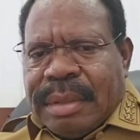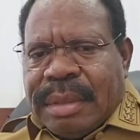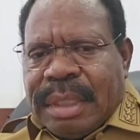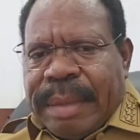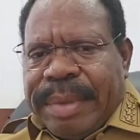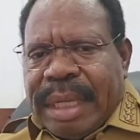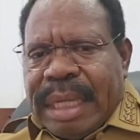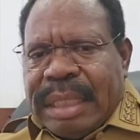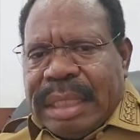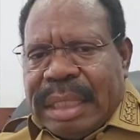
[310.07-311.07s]
Siapa
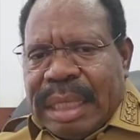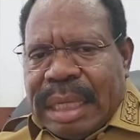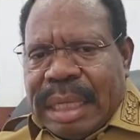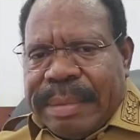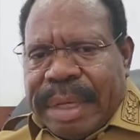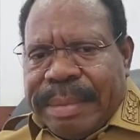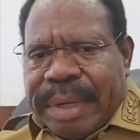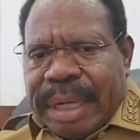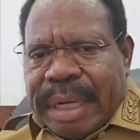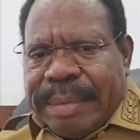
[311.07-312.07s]
dia setia kepada
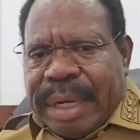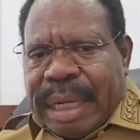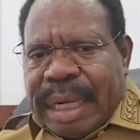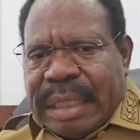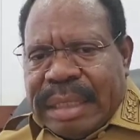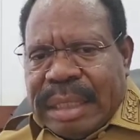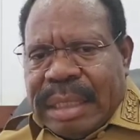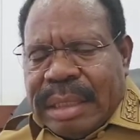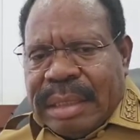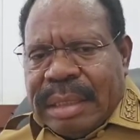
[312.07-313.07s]
perkara-perkara kecil,
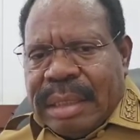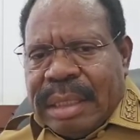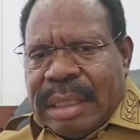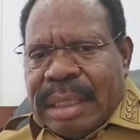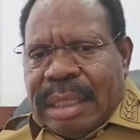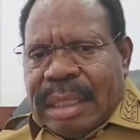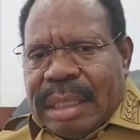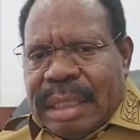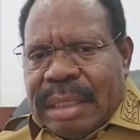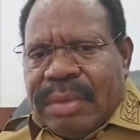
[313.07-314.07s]

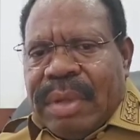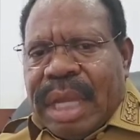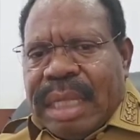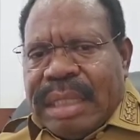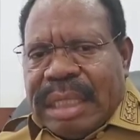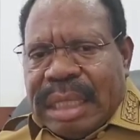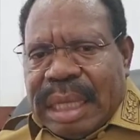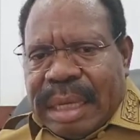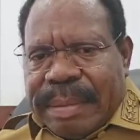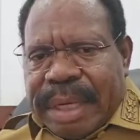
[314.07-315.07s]
dia juga akan
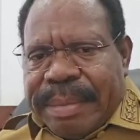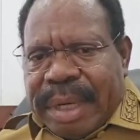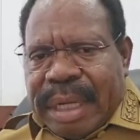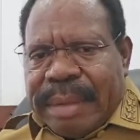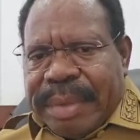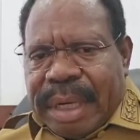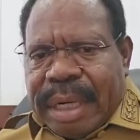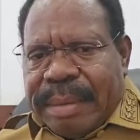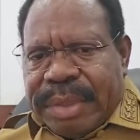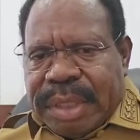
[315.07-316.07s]
setia kepada
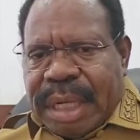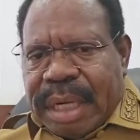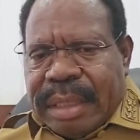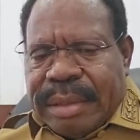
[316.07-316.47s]
perkara-perkara besar.